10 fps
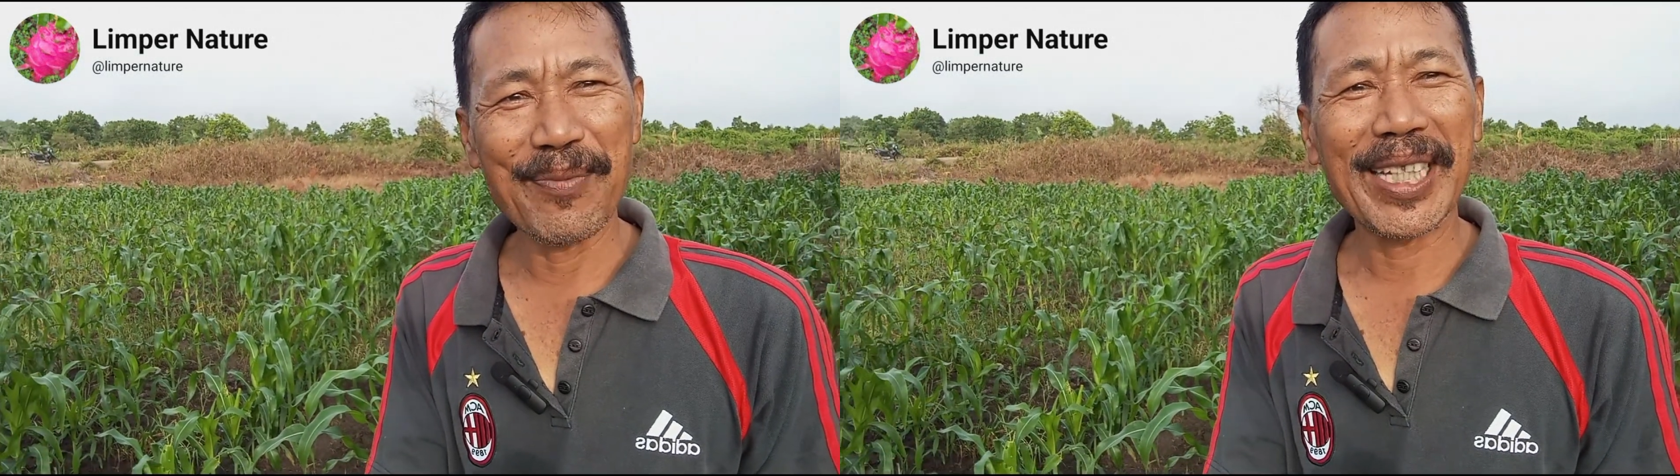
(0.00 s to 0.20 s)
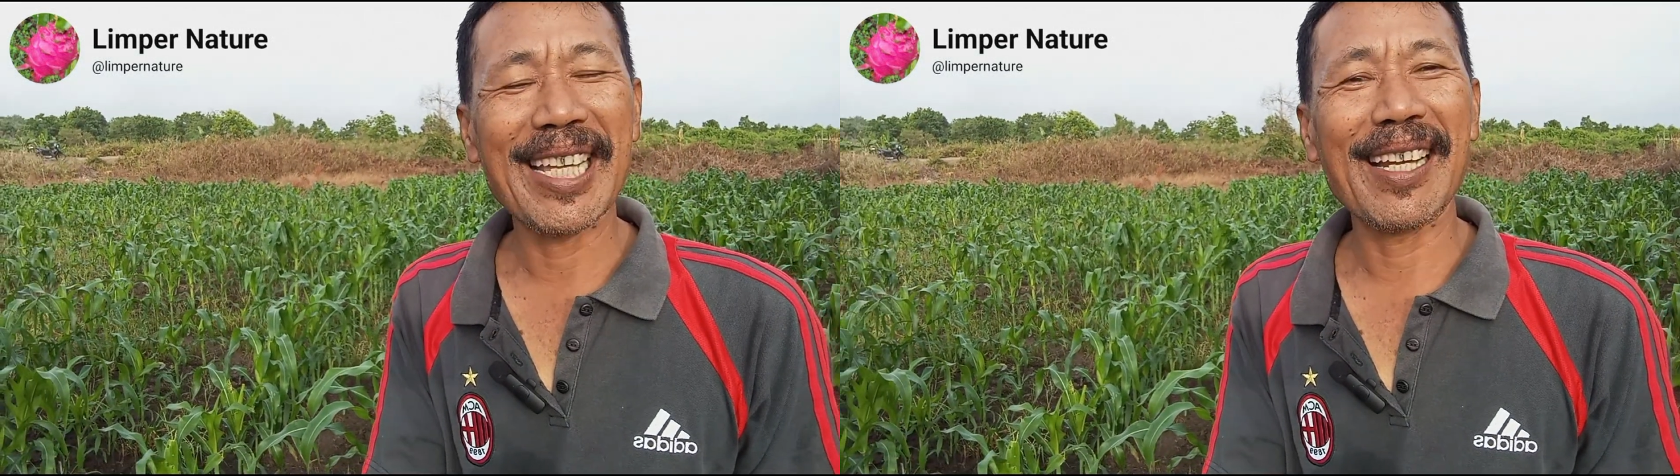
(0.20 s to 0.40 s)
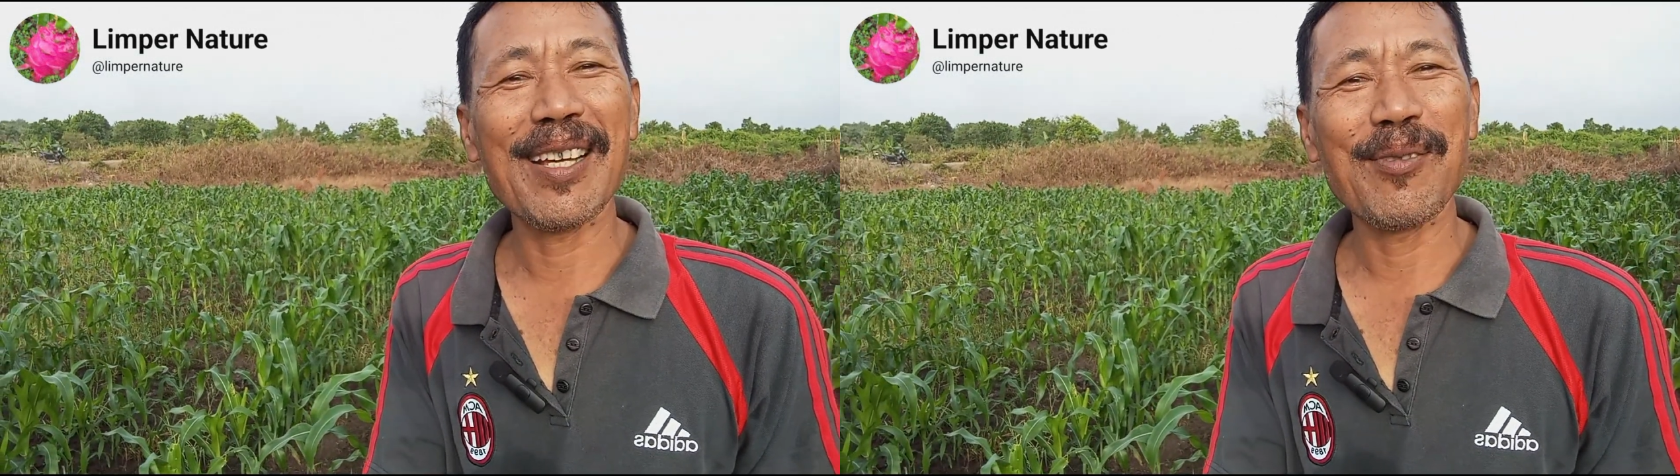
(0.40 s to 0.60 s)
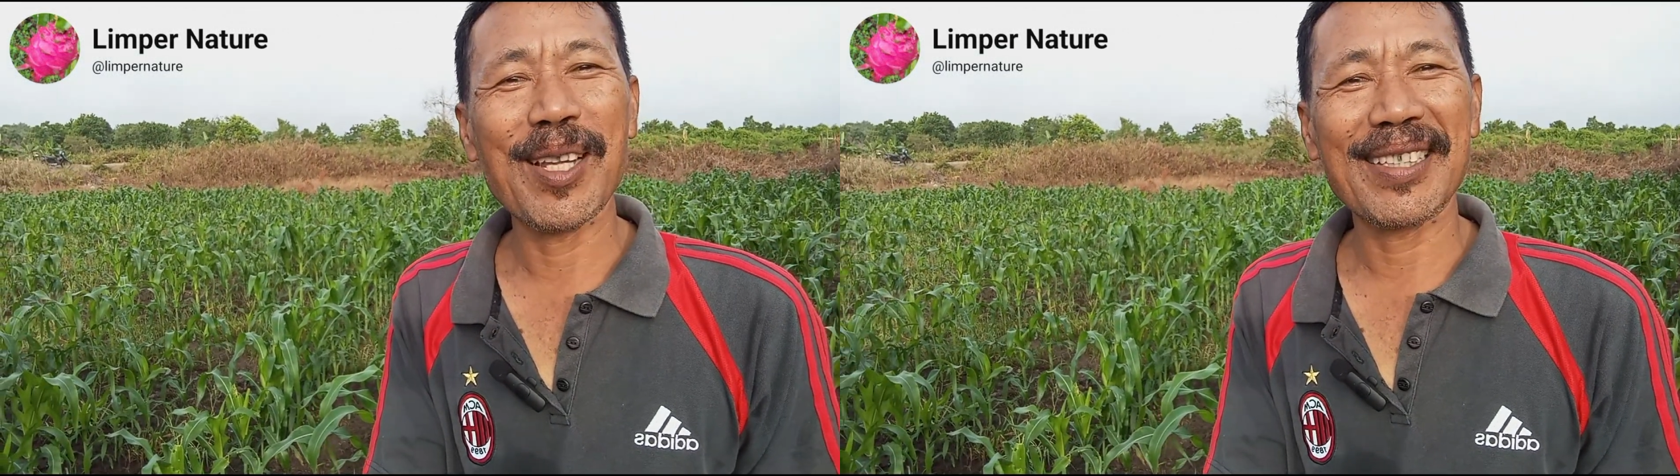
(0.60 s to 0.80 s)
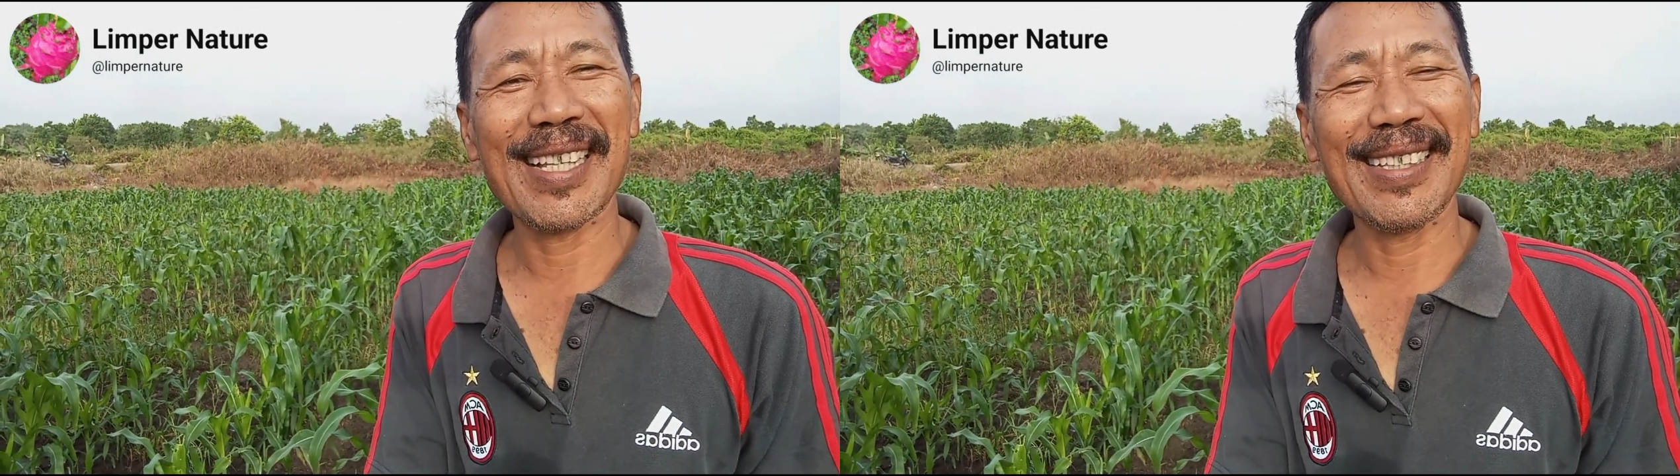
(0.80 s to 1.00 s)
demikianlah
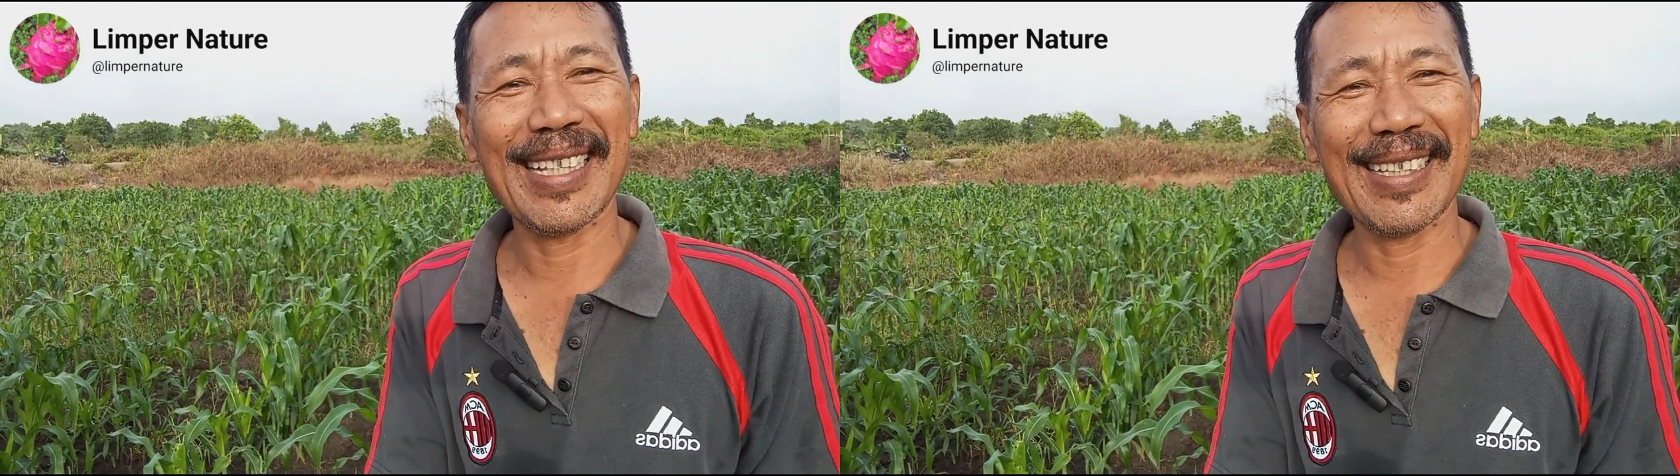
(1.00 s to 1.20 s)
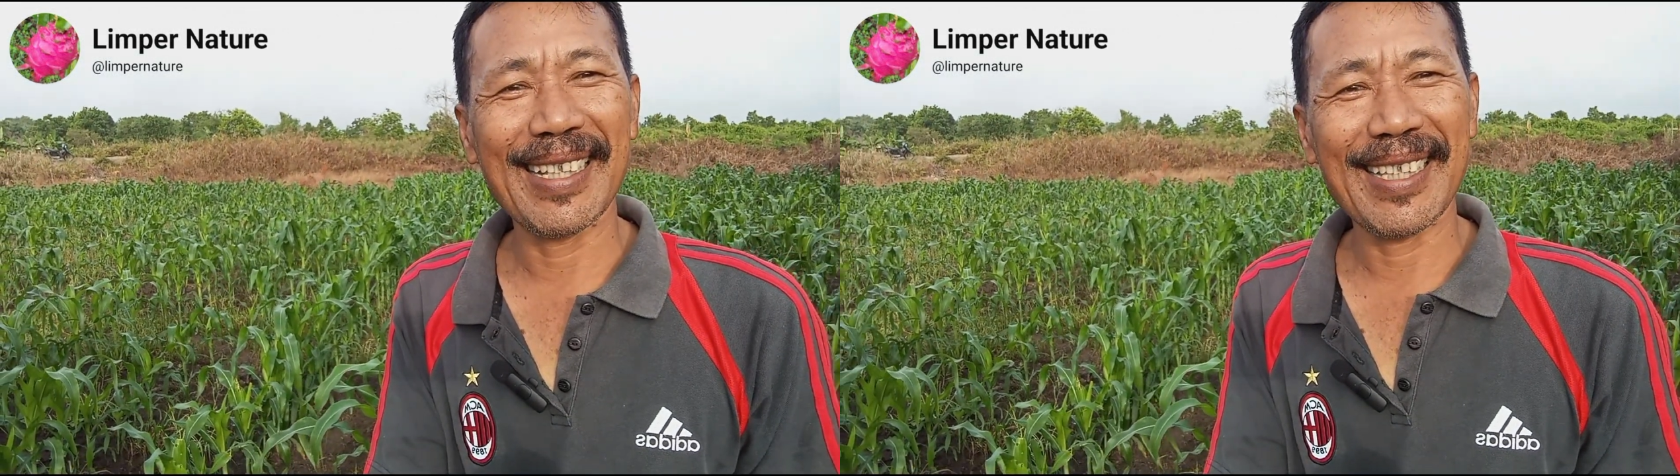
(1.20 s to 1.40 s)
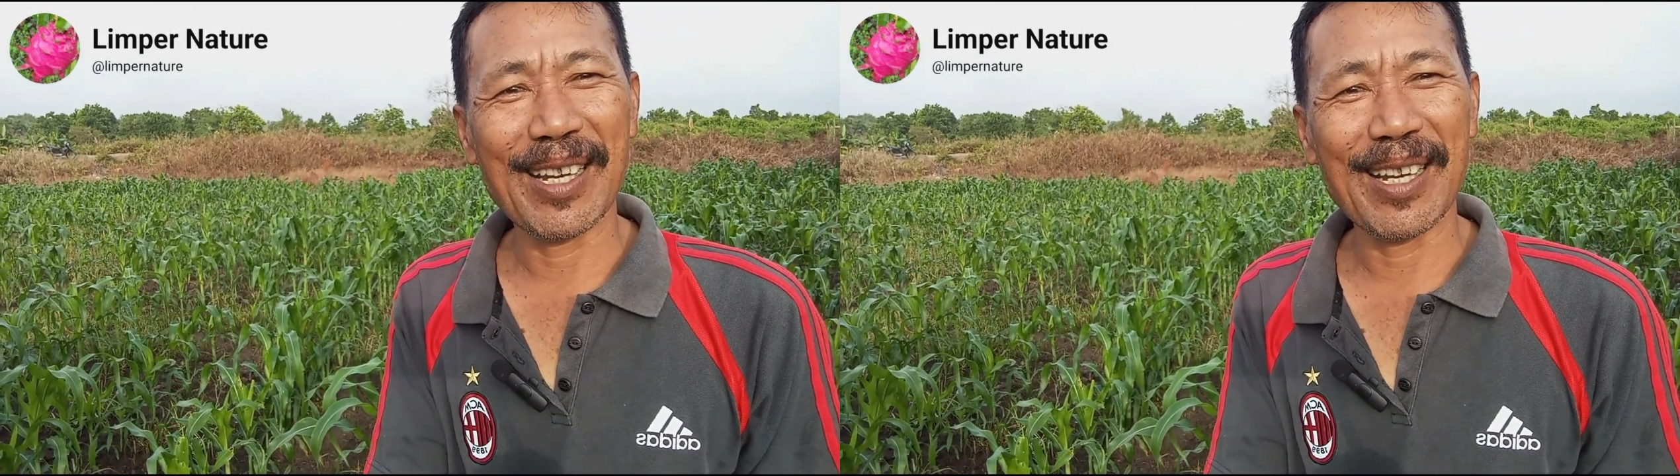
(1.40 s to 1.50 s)
ulasan tentang